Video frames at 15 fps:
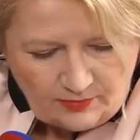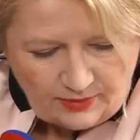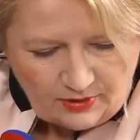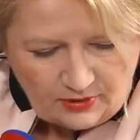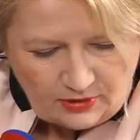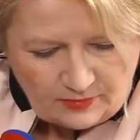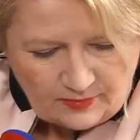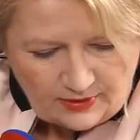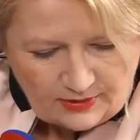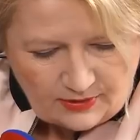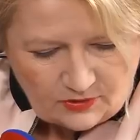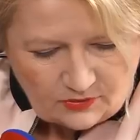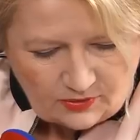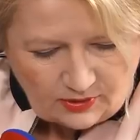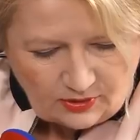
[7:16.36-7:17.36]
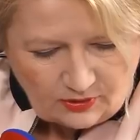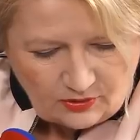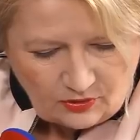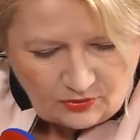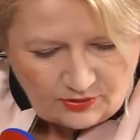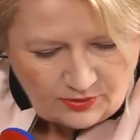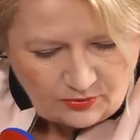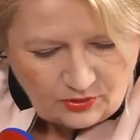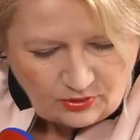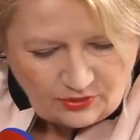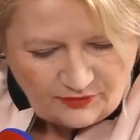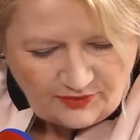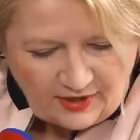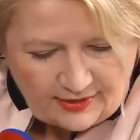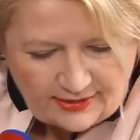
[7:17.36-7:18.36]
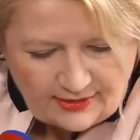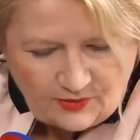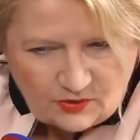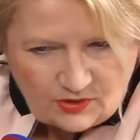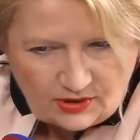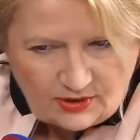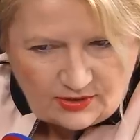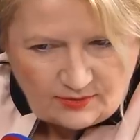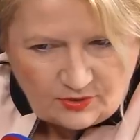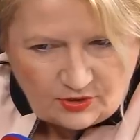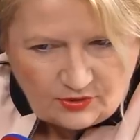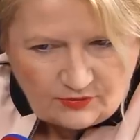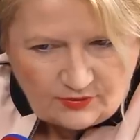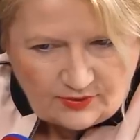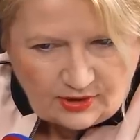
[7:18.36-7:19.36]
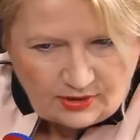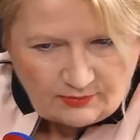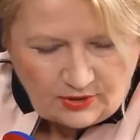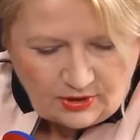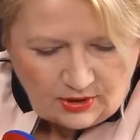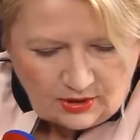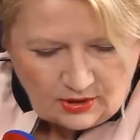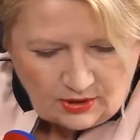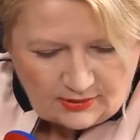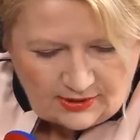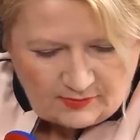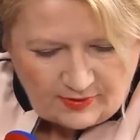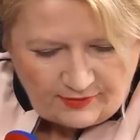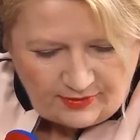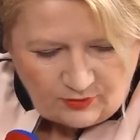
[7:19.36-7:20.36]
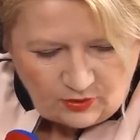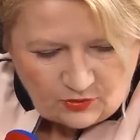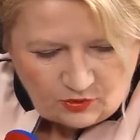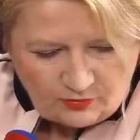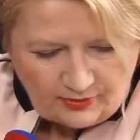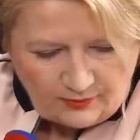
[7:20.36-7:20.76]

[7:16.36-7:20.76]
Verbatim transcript: Pani interpelacje z ostatniego roku i są tylko dwie związane z tym środowiskiem, ze sprawami osób